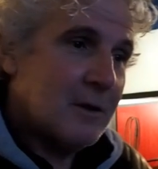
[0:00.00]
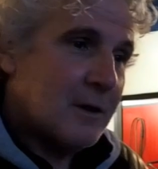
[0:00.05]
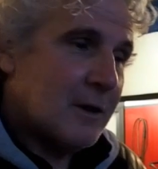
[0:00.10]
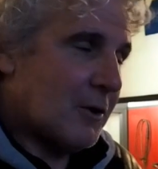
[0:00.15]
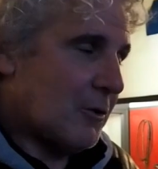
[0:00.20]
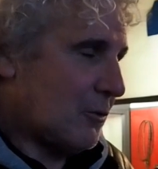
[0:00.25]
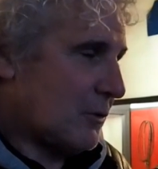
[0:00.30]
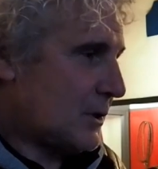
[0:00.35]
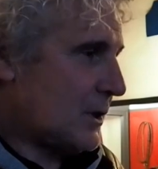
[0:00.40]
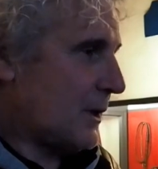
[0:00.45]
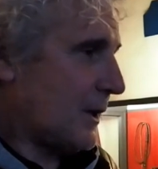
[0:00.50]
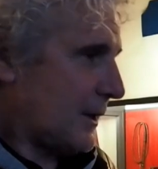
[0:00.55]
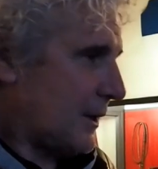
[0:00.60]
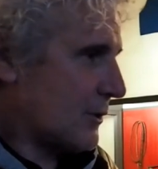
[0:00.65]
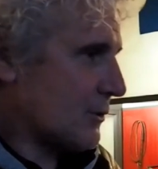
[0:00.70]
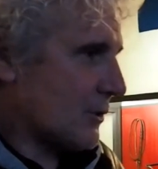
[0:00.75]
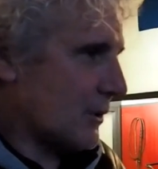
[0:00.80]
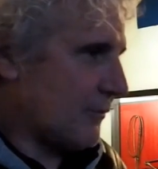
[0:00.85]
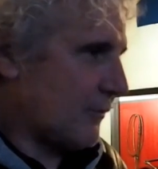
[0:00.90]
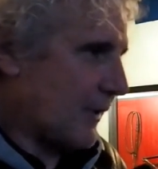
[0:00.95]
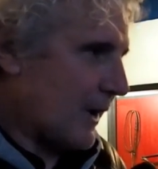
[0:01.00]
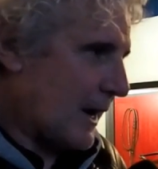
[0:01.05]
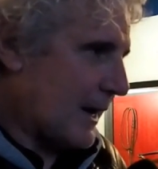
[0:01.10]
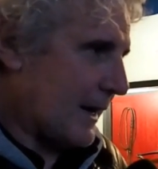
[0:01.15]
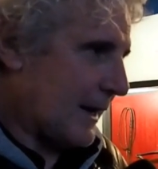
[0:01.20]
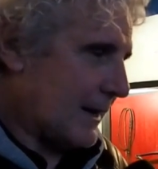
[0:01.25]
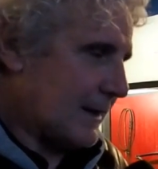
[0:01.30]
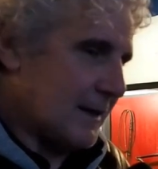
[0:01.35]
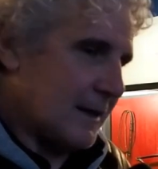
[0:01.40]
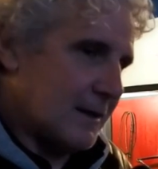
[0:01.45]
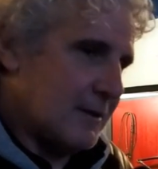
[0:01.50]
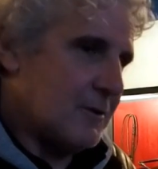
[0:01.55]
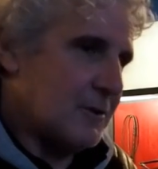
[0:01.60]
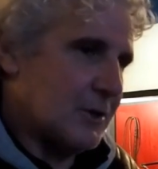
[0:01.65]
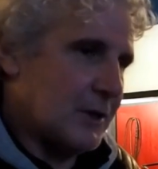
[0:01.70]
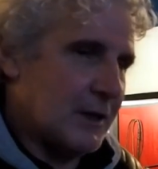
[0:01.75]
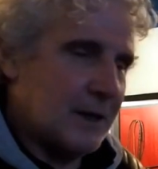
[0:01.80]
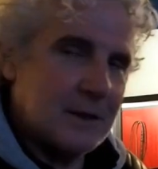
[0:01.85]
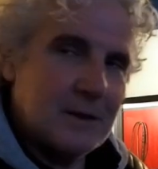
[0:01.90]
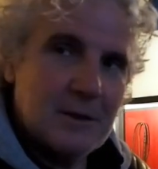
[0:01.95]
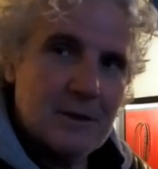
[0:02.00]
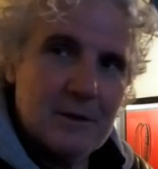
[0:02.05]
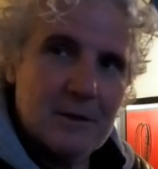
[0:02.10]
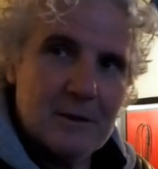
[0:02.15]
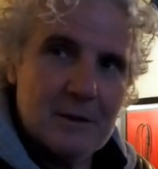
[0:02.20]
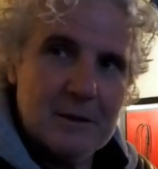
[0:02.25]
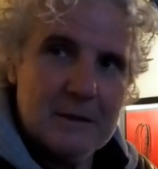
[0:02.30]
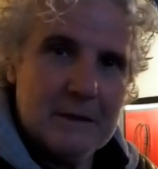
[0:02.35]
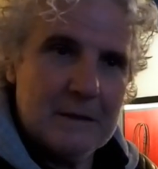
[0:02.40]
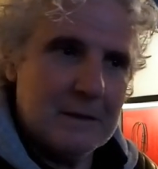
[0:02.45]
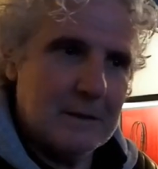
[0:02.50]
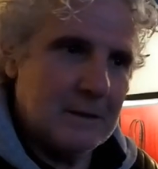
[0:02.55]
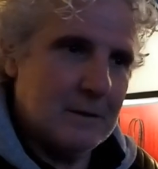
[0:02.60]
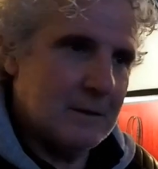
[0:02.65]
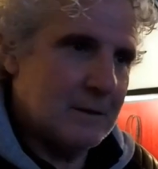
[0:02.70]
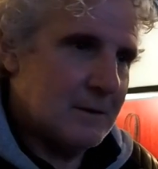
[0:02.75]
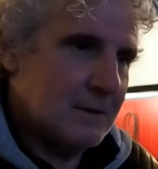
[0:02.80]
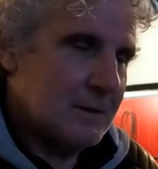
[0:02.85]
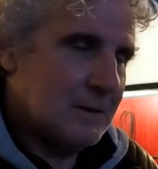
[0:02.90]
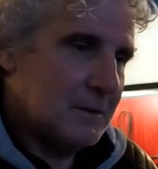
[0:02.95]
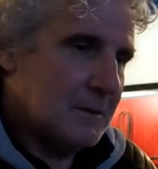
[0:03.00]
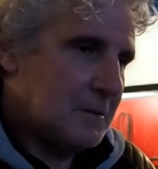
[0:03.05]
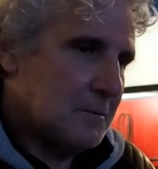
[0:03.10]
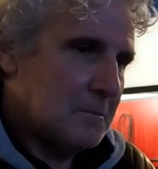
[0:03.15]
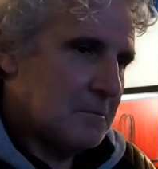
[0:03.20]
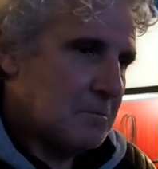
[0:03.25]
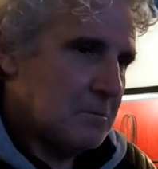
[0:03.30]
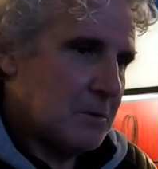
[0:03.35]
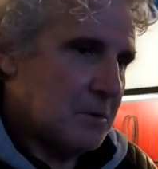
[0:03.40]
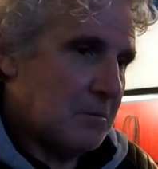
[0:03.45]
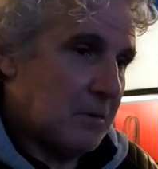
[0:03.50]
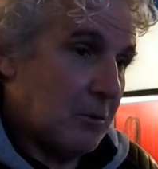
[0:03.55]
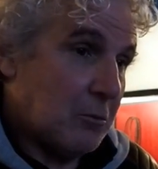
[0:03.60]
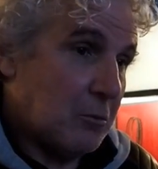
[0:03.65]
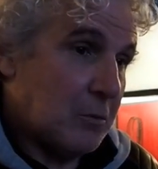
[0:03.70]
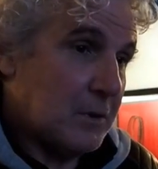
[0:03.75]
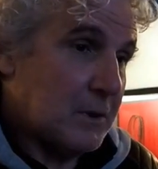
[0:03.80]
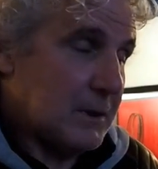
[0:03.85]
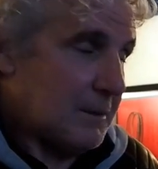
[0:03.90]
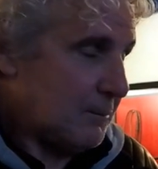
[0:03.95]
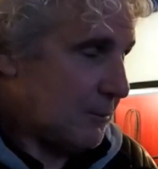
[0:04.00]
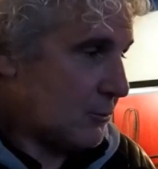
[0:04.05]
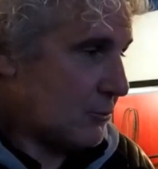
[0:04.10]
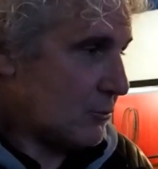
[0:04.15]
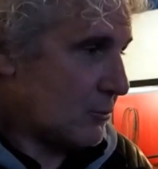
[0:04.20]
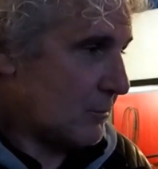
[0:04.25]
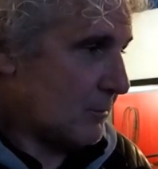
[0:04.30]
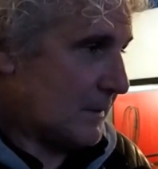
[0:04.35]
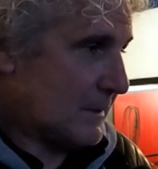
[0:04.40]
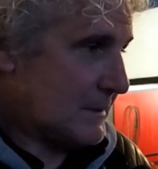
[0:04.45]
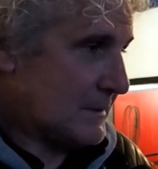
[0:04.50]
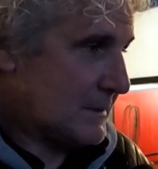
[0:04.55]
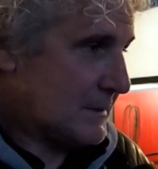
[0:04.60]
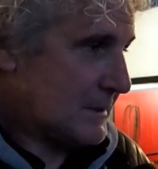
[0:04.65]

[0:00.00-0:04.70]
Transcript: così riesco a fare dei disegni di qualunque tipo, insomma.